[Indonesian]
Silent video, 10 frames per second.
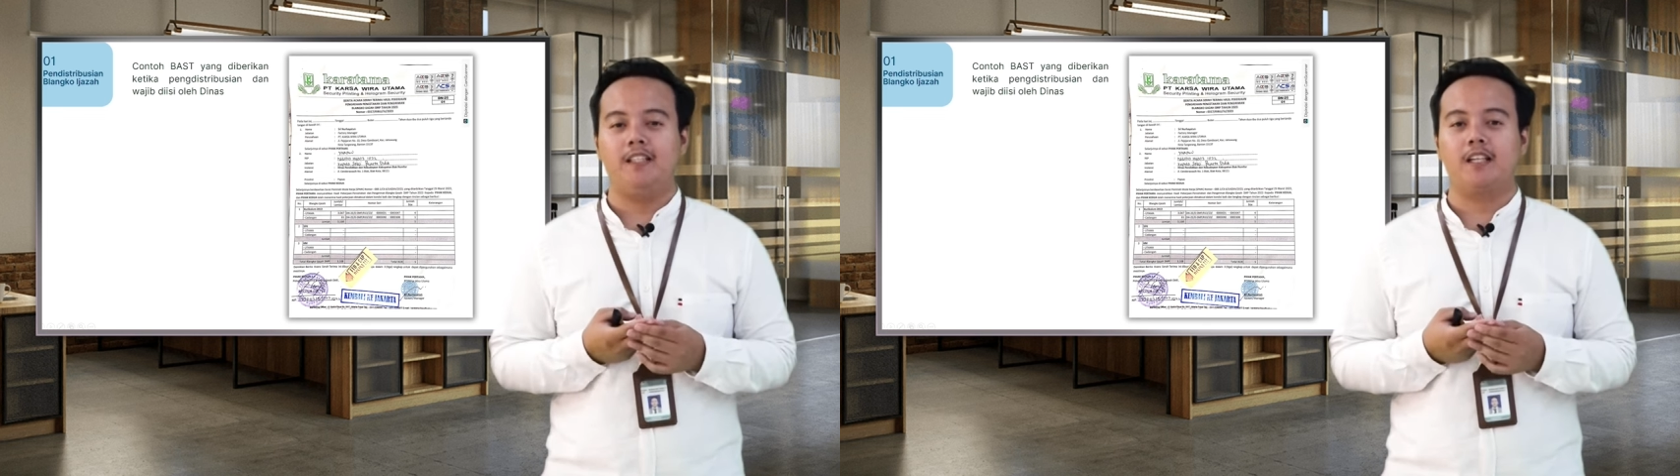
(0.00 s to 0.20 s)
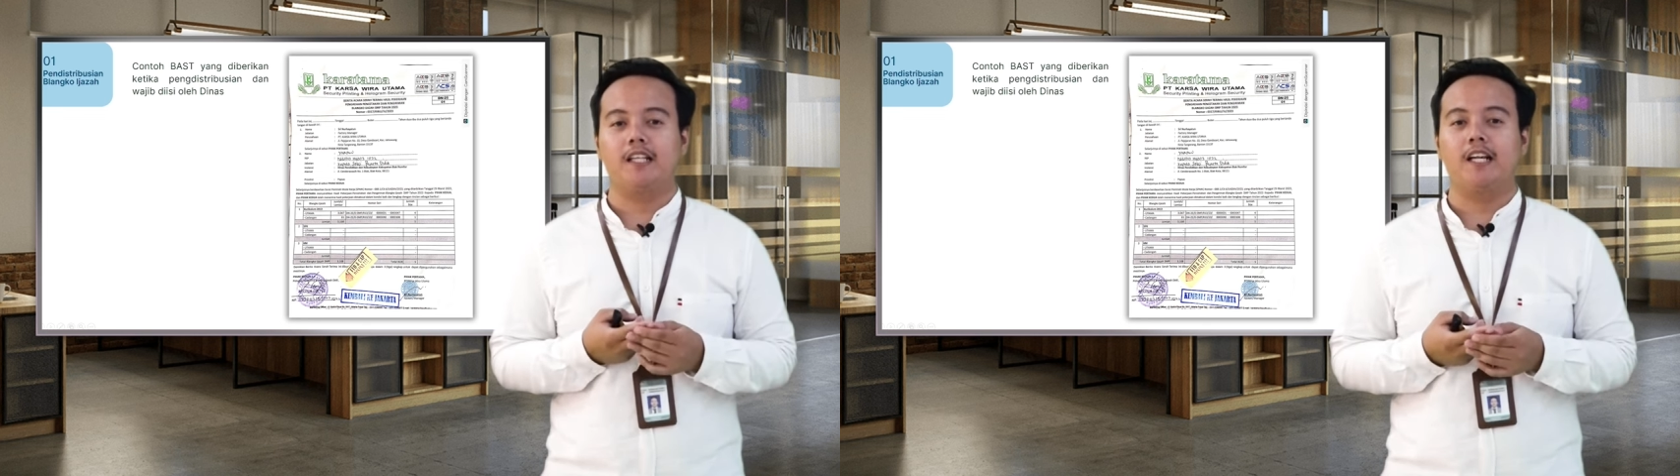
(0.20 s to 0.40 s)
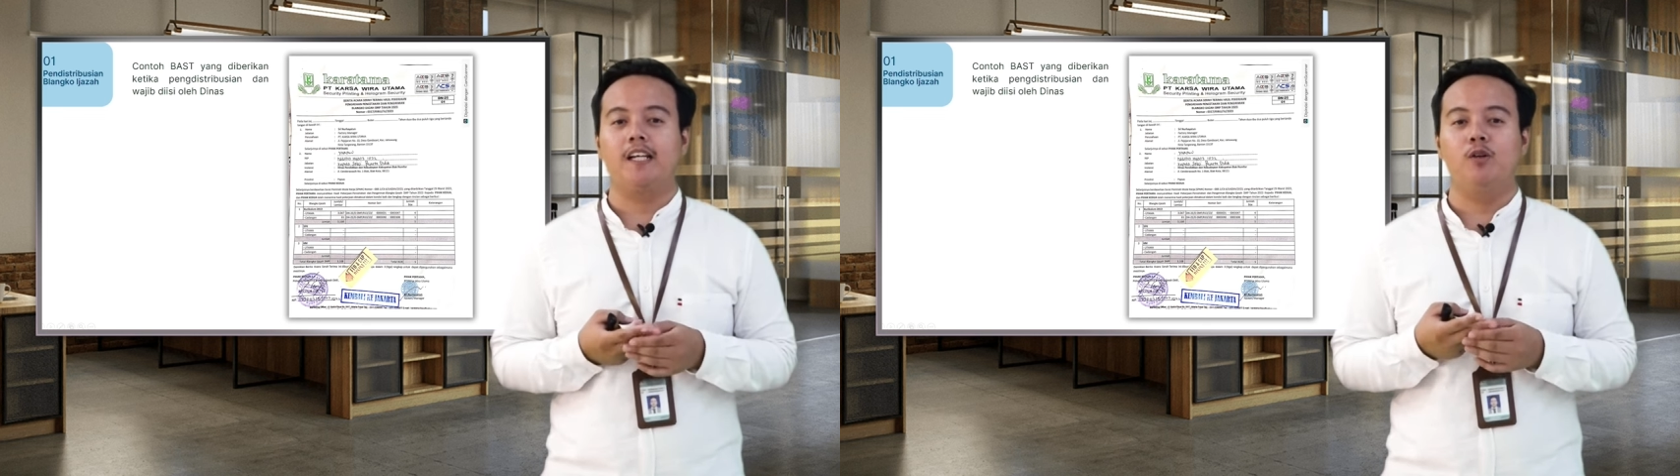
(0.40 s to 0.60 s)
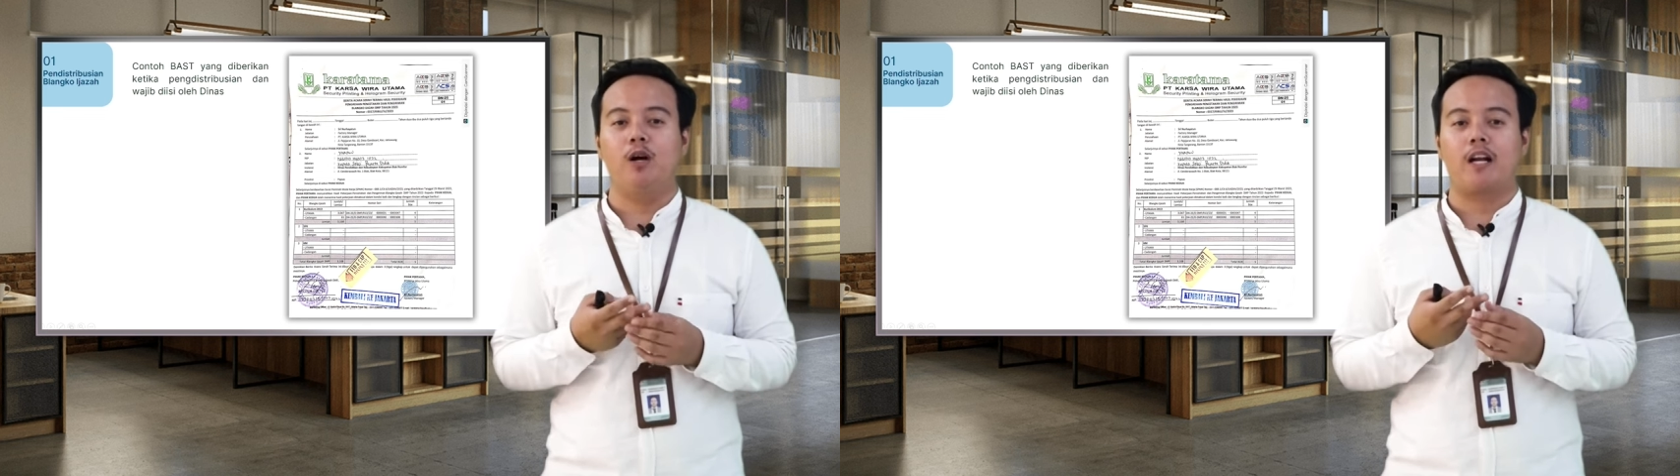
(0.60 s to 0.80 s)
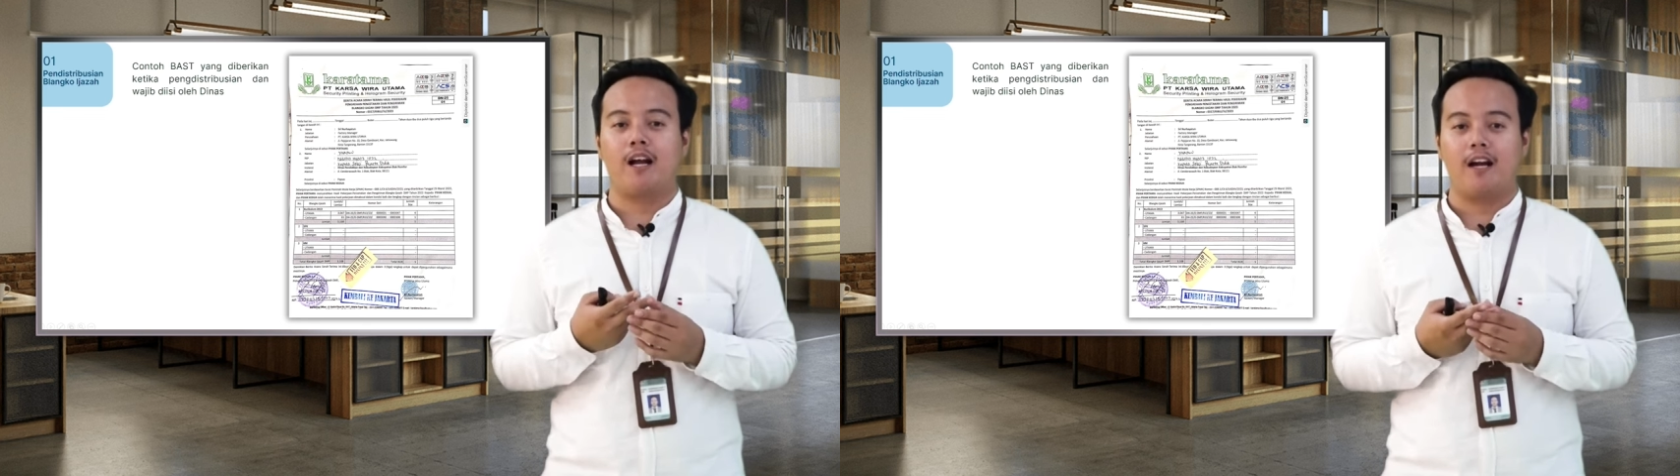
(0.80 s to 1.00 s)
terdiri dari
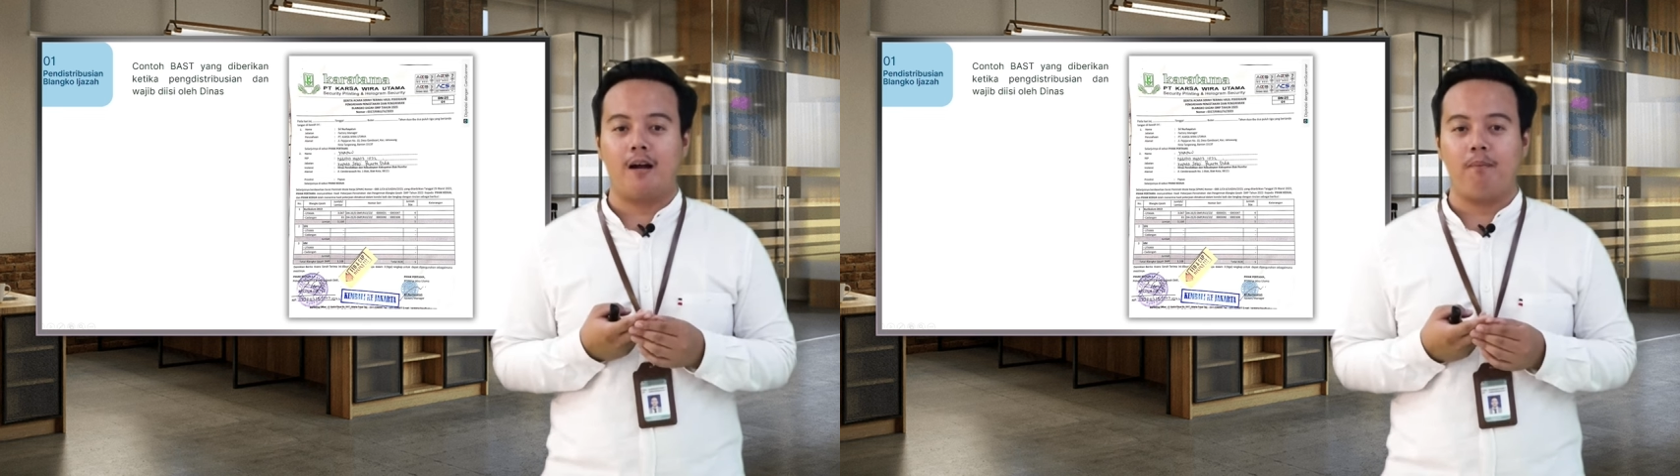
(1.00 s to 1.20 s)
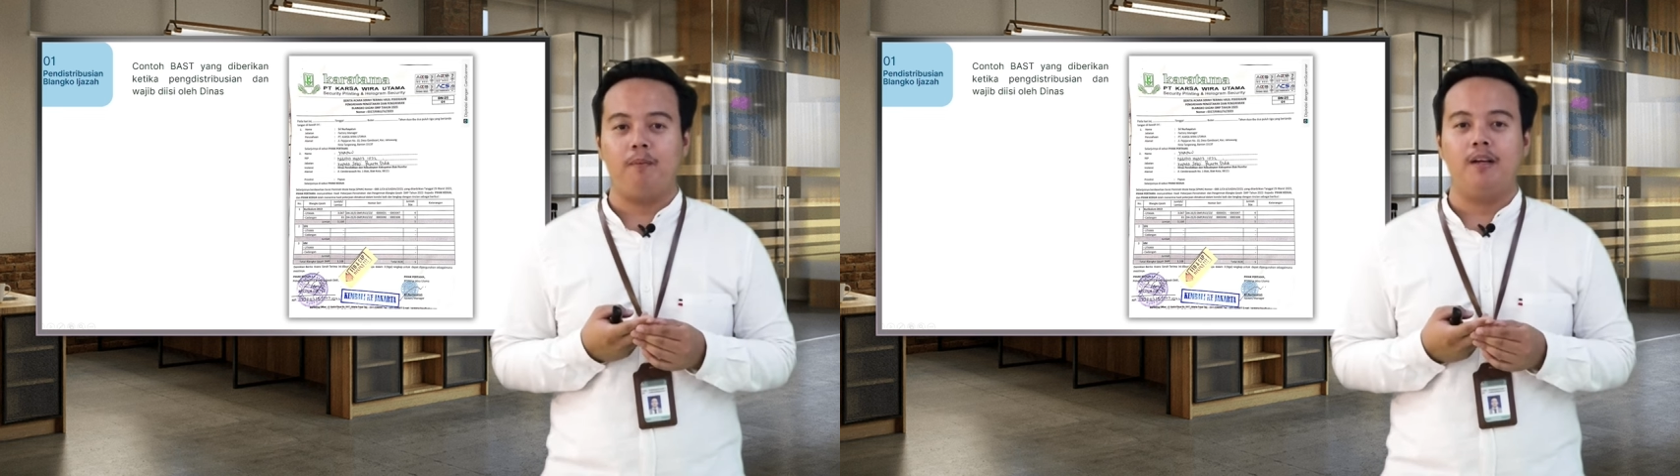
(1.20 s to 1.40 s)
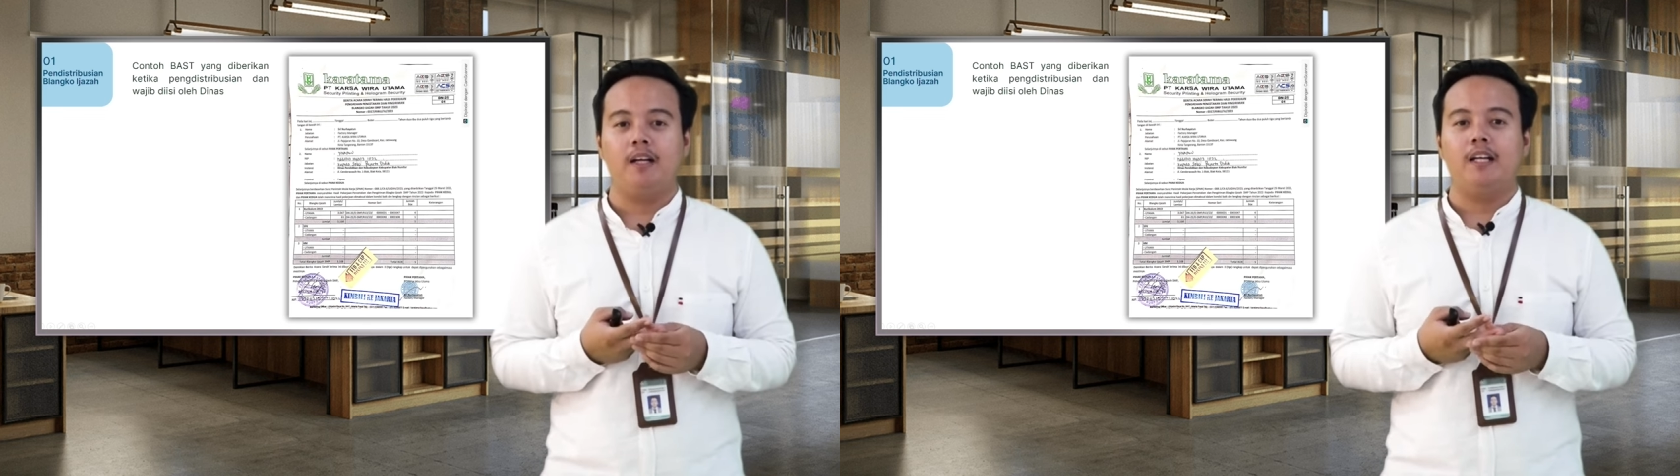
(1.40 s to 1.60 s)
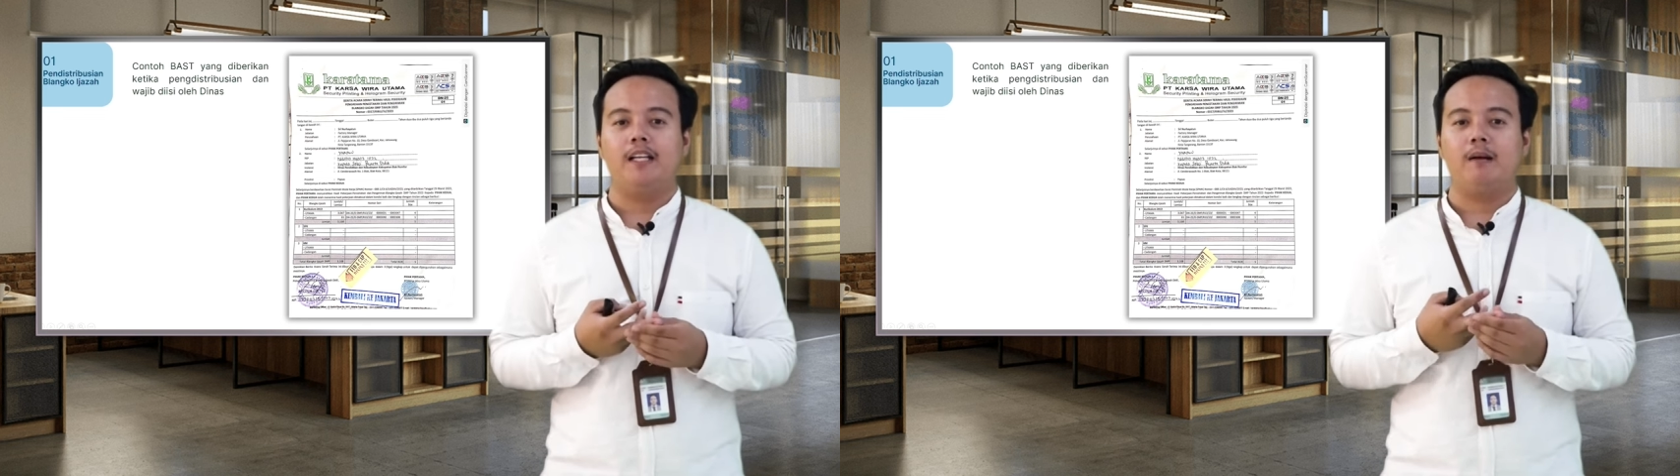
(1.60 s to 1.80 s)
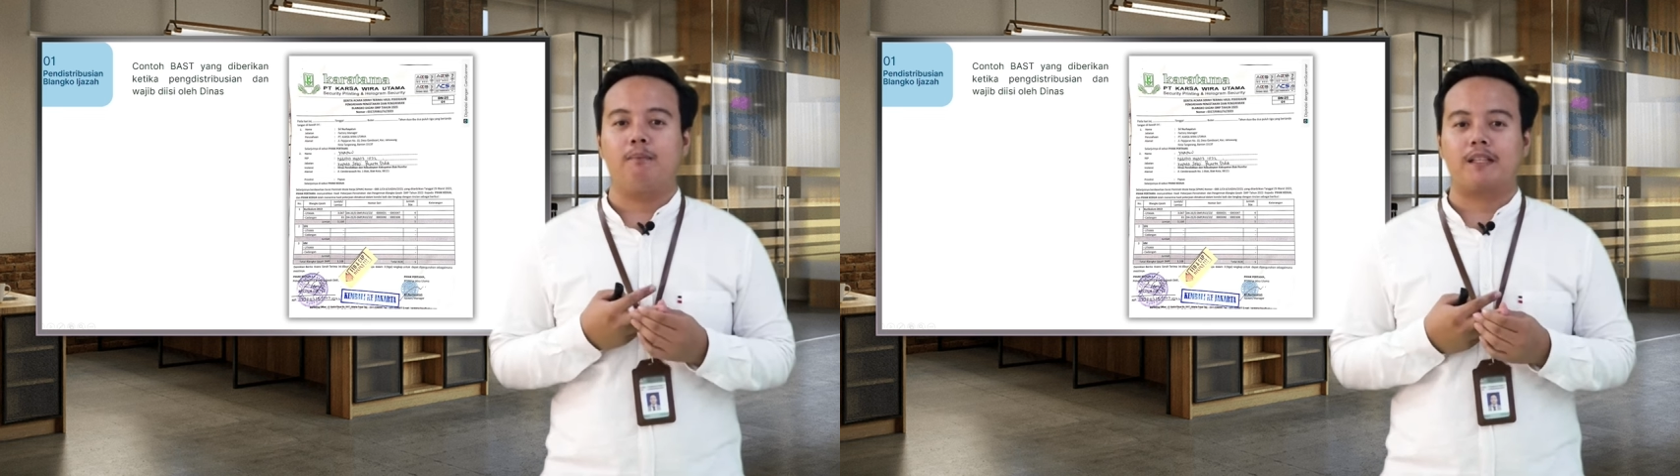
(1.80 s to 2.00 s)
dua rangkap,
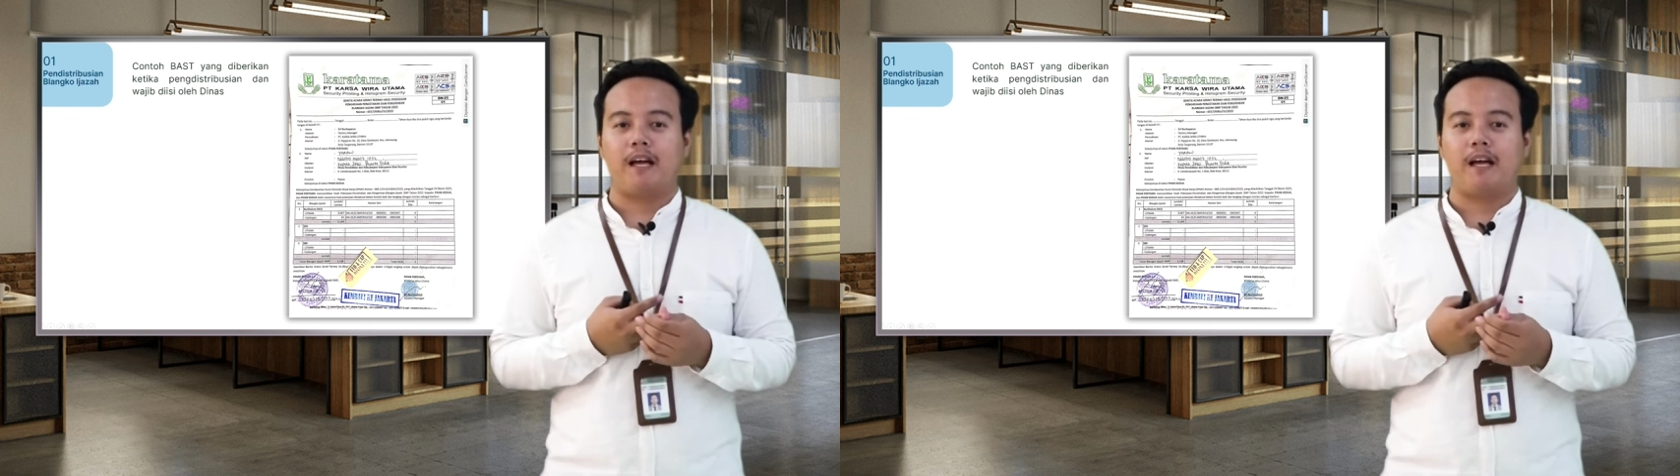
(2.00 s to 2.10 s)
yang